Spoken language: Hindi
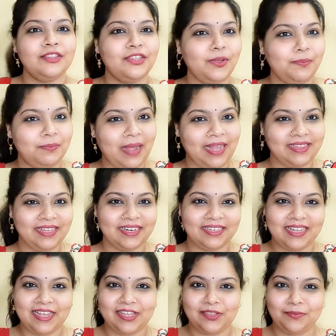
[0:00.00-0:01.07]
सो so, बात
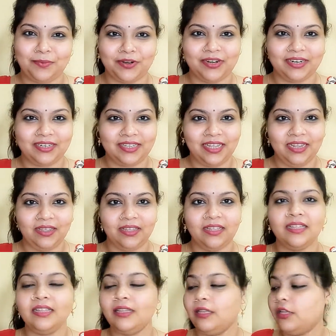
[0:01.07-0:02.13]
करते हैं इस प्रोडक्ट की
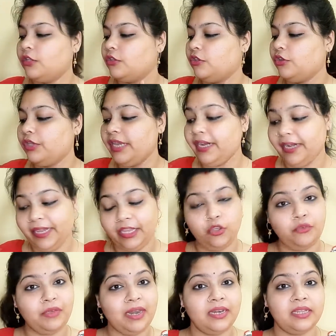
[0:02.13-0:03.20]
सो so, ये टी
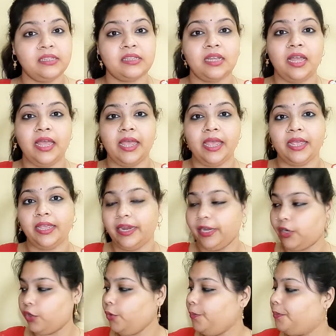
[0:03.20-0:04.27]
वेलनेस का है
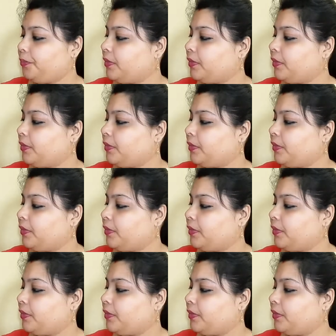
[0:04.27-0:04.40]
केटो